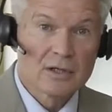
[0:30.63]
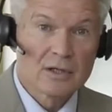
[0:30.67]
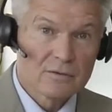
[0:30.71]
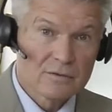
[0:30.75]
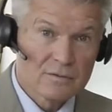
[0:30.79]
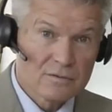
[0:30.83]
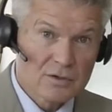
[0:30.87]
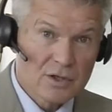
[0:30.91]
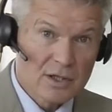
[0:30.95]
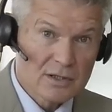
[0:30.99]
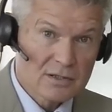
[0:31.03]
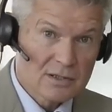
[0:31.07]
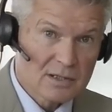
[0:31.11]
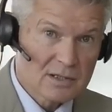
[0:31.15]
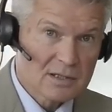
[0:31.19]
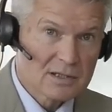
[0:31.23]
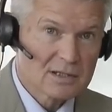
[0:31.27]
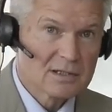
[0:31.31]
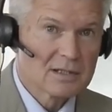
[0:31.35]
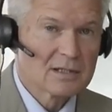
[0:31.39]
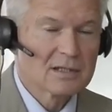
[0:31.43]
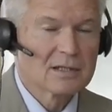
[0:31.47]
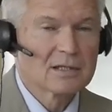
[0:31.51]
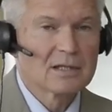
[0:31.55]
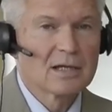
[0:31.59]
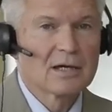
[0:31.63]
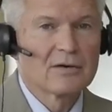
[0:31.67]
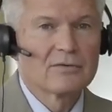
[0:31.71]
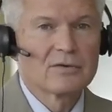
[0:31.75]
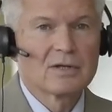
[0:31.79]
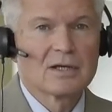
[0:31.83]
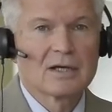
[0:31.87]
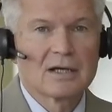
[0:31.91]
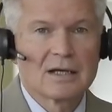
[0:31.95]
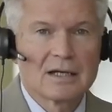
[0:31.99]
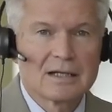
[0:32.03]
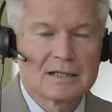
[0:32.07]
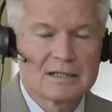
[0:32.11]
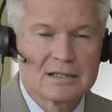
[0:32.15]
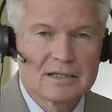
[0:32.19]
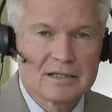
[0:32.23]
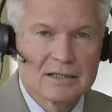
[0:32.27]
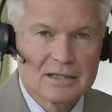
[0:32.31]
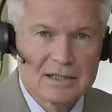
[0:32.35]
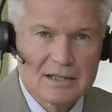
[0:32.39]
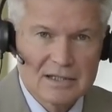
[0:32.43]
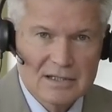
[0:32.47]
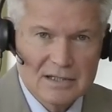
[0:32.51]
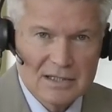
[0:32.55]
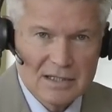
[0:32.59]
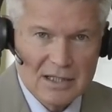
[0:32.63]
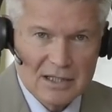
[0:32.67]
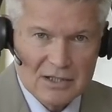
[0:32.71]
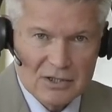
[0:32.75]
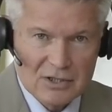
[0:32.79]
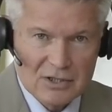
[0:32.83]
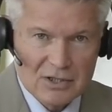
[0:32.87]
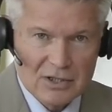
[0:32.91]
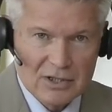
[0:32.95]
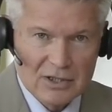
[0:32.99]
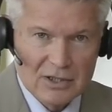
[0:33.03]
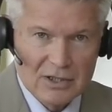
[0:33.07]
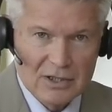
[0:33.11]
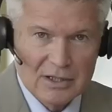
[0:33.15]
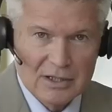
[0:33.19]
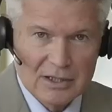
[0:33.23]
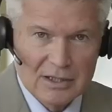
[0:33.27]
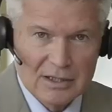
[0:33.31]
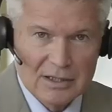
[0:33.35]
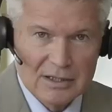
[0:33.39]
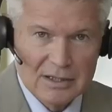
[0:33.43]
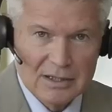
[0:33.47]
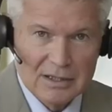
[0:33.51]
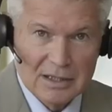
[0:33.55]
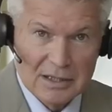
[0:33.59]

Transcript: Вот в частности, недавно один из наших а,